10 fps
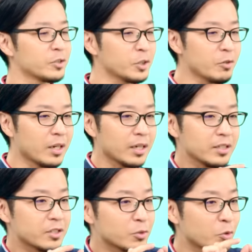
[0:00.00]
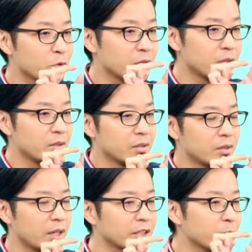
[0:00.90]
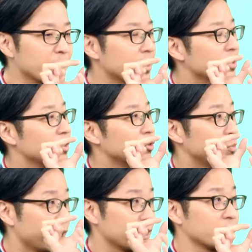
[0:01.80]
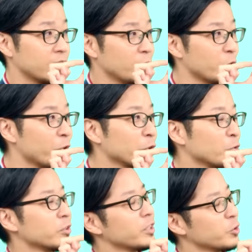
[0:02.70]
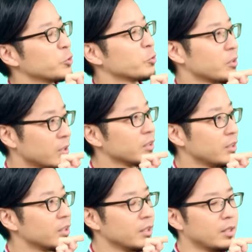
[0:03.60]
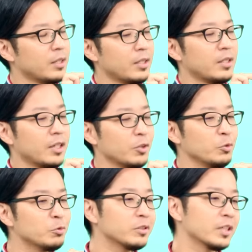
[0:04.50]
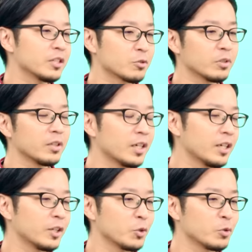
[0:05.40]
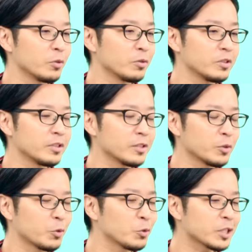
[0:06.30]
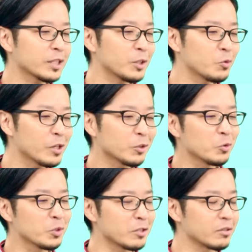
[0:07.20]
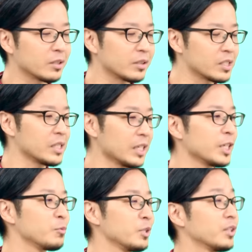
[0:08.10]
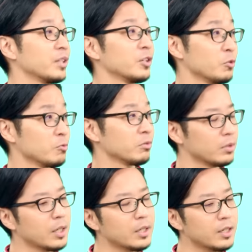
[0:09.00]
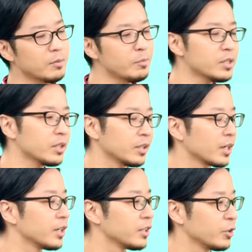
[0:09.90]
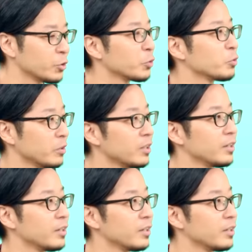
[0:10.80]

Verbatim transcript: 次はあいつの頭をめがけて俺は飛んでいくとかあの撃ったやつはなあのこの先俺がどうなるかなんて知らないみたいなのを弾丸目線で書いてる曲